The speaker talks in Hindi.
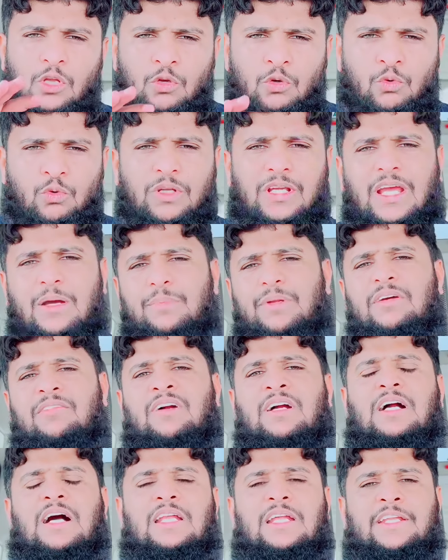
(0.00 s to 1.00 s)
उनके अपने
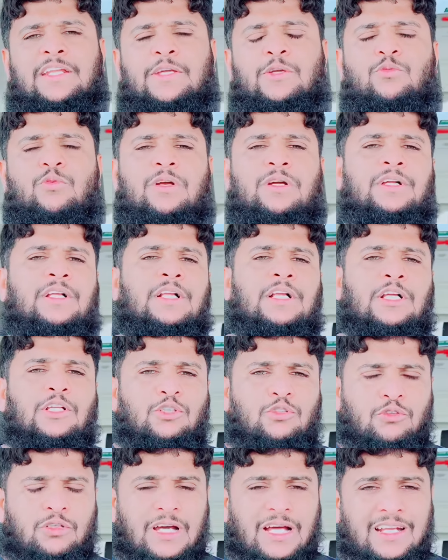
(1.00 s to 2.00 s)
वकाले नहीं हुए
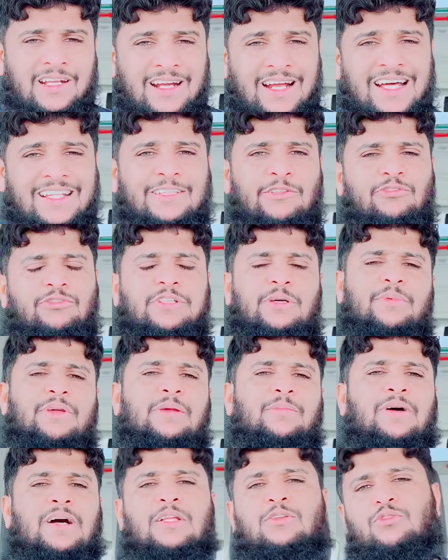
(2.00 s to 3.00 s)
तो कल रात ही उनसे मेरी
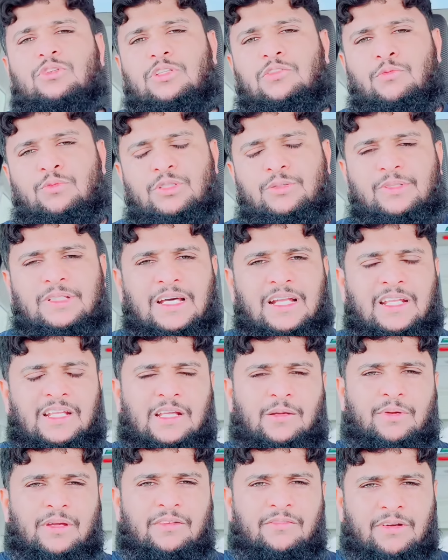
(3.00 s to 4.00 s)
बात हुई थी वो मुझे बता रहे कि
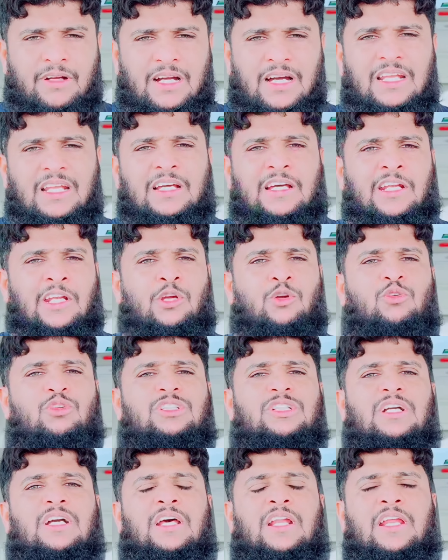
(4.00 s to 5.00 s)
भाई वकाला करने की
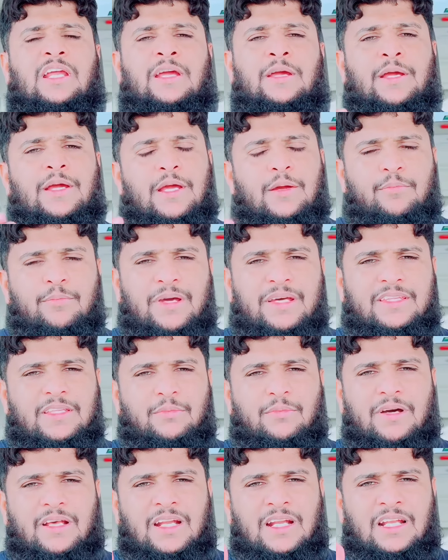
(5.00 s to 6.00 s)
कोशिश कर रहे हैं पैसे
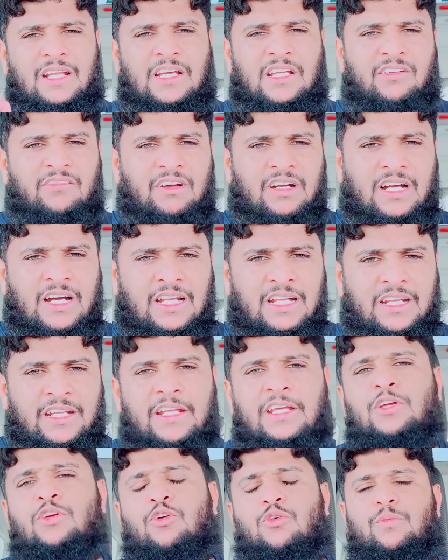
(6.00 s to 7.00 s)
भर रहे हैं लेकिन वकाले
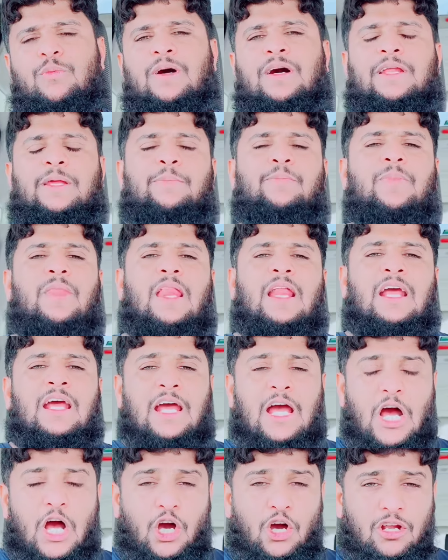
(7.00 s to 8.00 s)
नहीं हो पा रहे
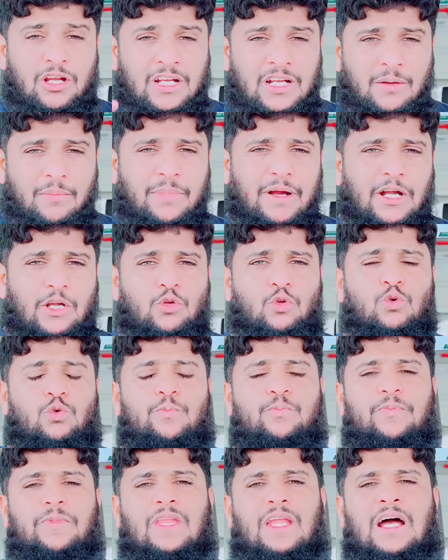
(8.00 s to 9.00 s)
और नंबर टू
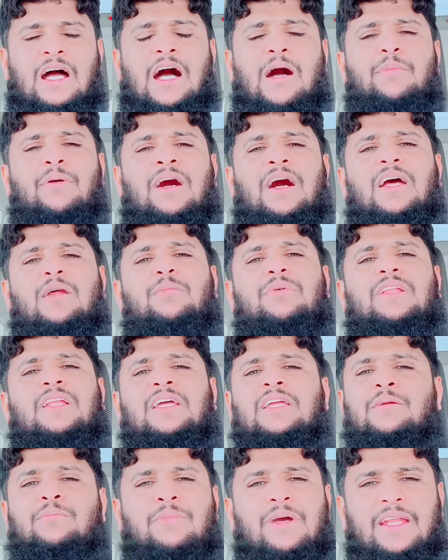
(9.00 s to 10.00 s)
अब हर बंदा
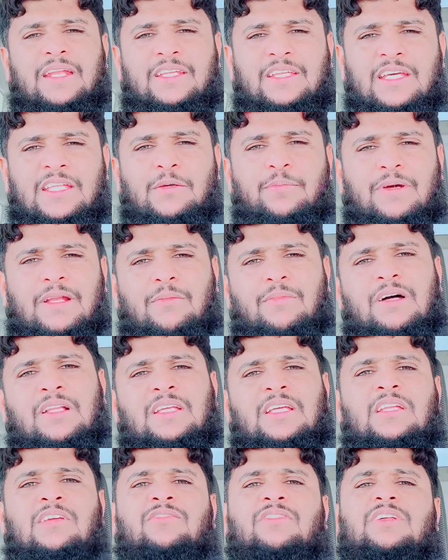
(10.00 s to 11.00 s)
मैंने जैसे पहले बात
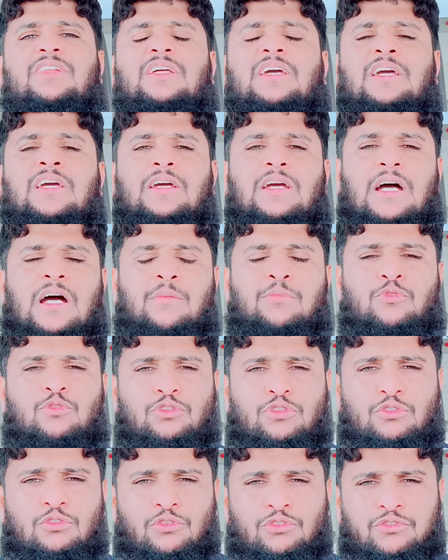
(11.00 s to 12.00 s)
की थी वीजे अब कुछ
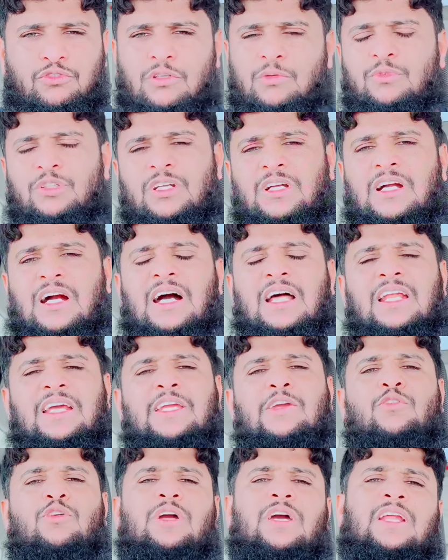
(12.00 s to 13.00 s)
दोस्तों का मुझे कॉल आई
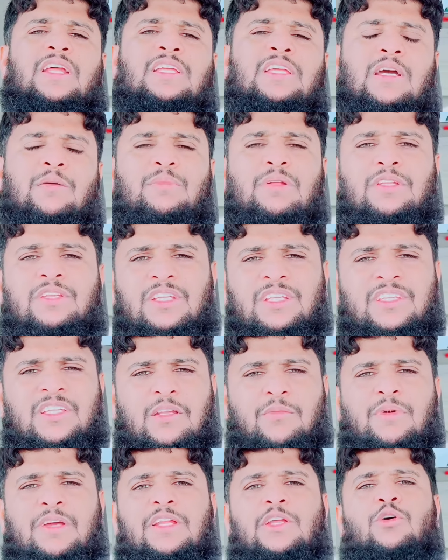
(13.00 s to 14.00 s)
है वो कह रहे हैं जी हमने तीन तीन
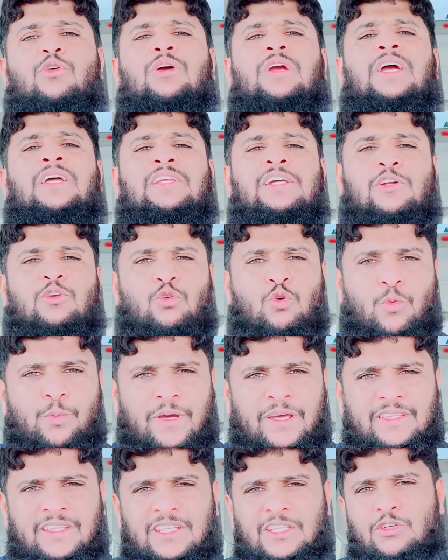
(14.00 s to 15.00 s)
महीने हो गए एजेंटों को
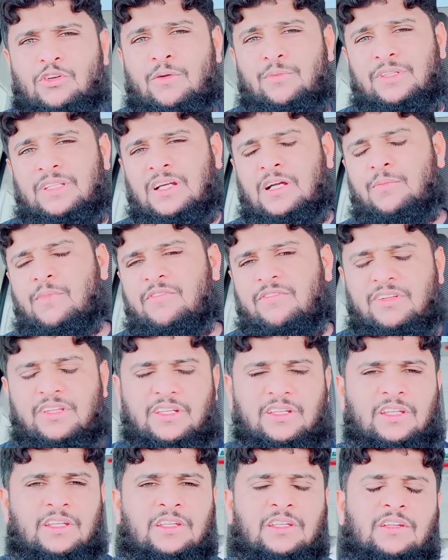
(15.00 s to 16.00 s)
पैसे दिए अभी तक हमें
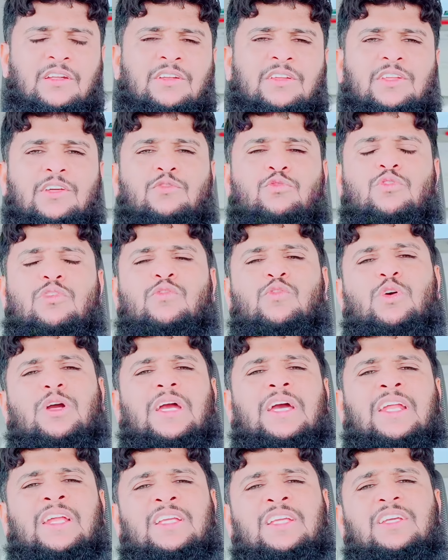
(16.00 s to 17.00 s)
वीजे नहीं रिसीव हुए वो कह
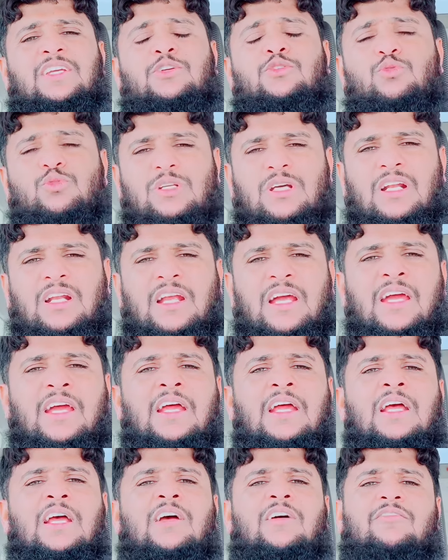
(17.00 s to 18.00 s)
रहे हैं जी इशू चल रहा
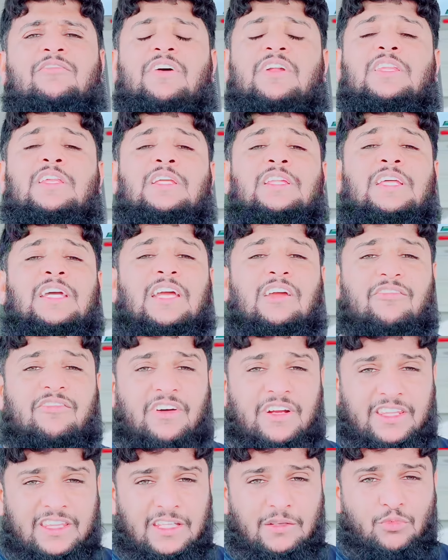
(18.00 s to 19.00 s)
है फर्दी देखिए
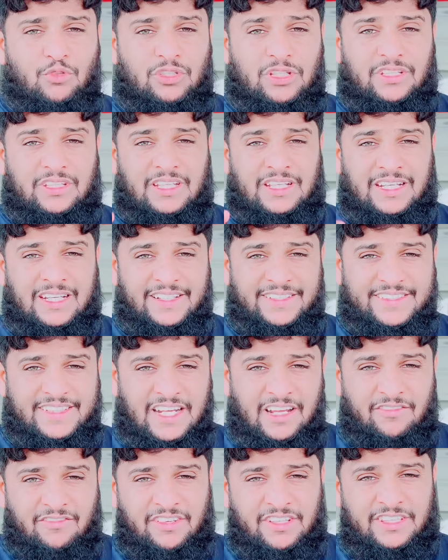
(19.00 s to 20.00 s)
फर्दी मुसस्से के इस
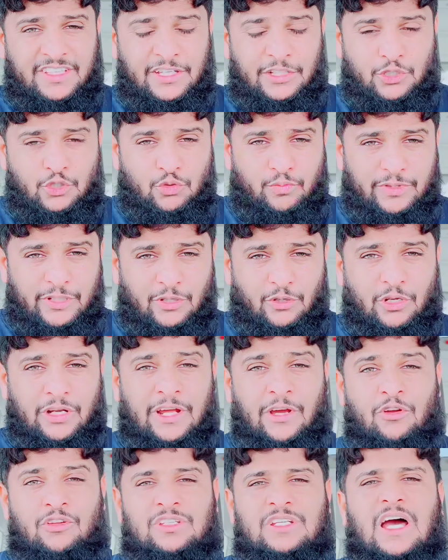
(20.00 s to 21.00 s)
टाइम वीजे इशू भी हो रहे
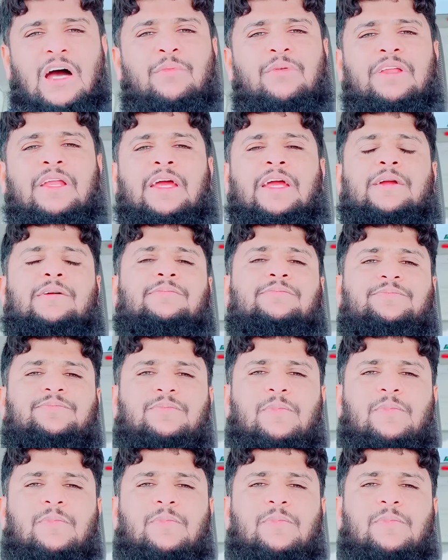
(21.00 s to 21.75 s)
हैं और जा भी रहे हैं